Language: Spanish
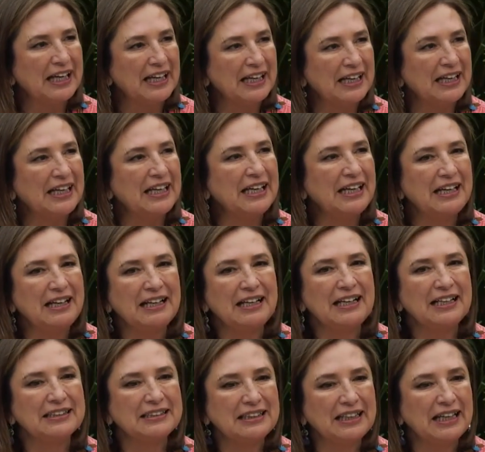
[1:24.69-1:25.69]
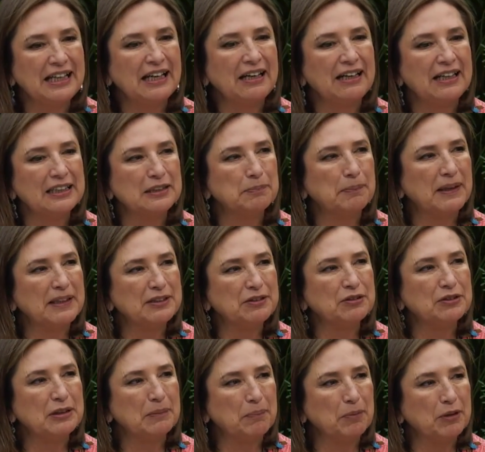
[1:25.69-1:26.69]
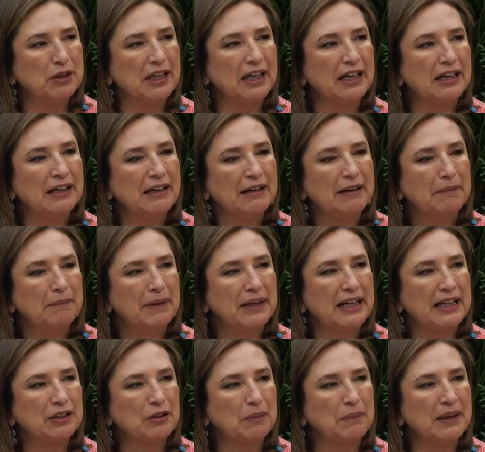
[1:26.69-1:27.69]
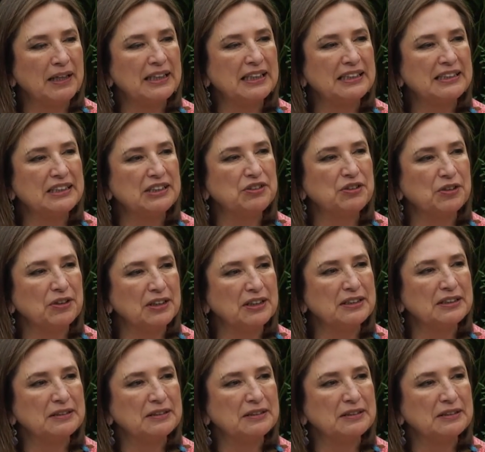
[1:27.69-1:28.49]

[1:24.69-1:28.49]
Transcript: y les dé espacios de poder para tomar decisiones.